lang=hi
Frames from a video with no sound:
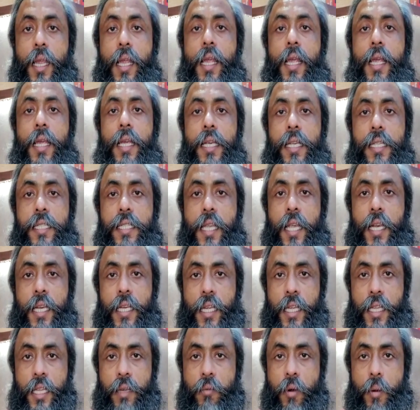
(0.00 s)
दे इसके
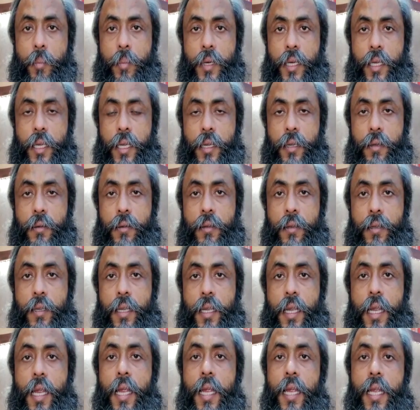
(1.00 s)
लिए दवा बनी है
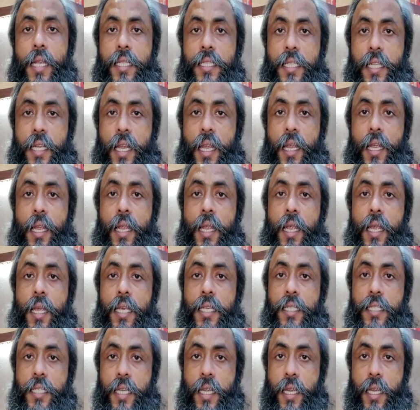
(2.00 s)
इसलिए
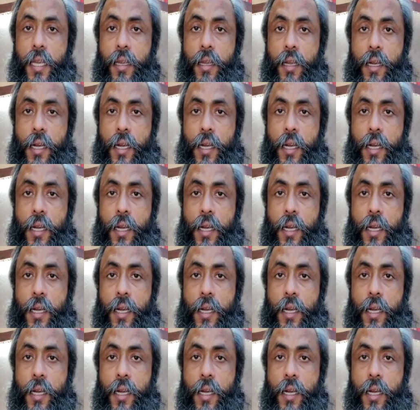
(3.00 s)
इसकी